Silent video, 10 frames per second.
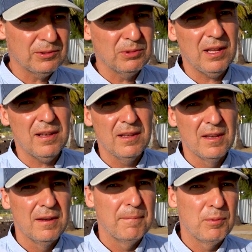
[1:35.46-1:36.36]
które
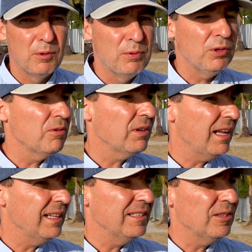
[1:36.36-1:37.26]
próbują
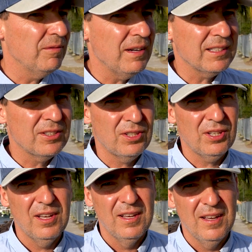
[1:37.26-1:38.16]
realizować
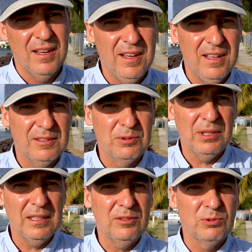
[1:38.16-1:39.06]
e,
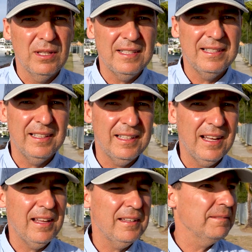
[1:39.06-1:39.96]
tutaj
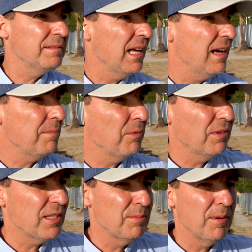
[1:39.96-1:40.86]
turystykę na
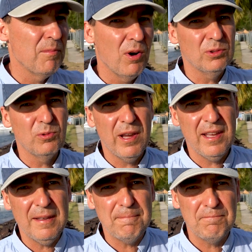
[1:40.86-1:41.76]
powiedzmy
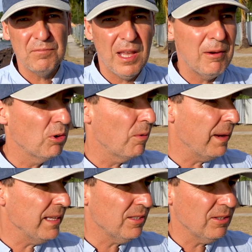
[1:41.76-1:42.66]
modłę
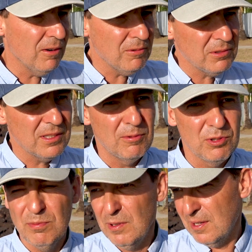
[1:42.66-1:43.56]
europejską,
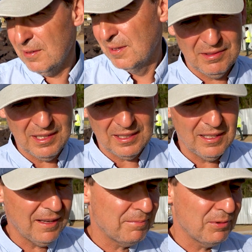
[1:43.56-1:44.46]
załóżmy
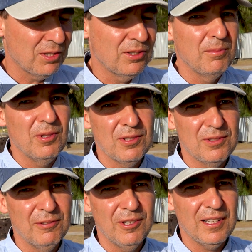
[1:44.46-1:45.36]
takie
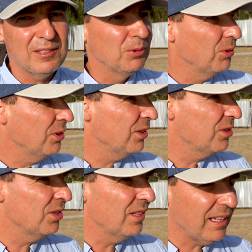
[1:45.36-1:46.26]
przedsiębiorstwo jak TUI,
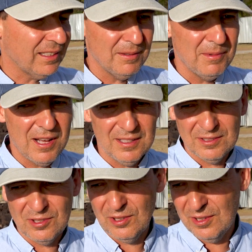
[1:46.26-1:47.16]
czy
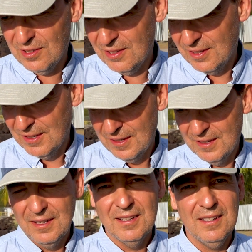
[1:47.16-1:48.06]
Neckerman, czy
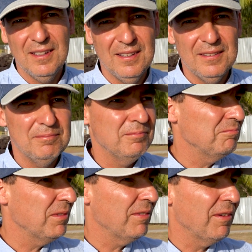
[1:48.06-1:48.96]
e,
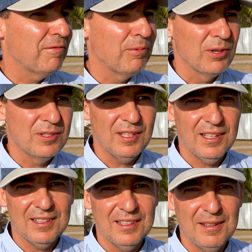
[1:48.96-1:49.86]
nie wiem w Polsce
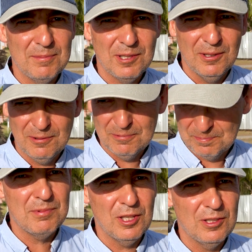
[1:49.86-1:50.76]
jakie tam są
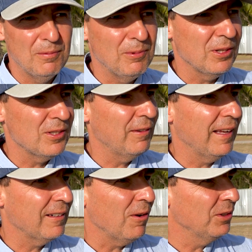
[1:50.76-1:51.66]
przedsiębiorstwa,
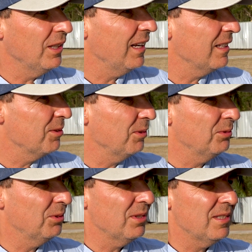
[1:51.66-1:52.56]
jak oni
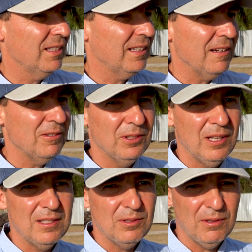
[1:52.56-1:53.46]
realizują turystykę, oni
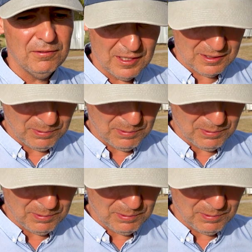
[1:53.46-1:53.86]
realizują w ten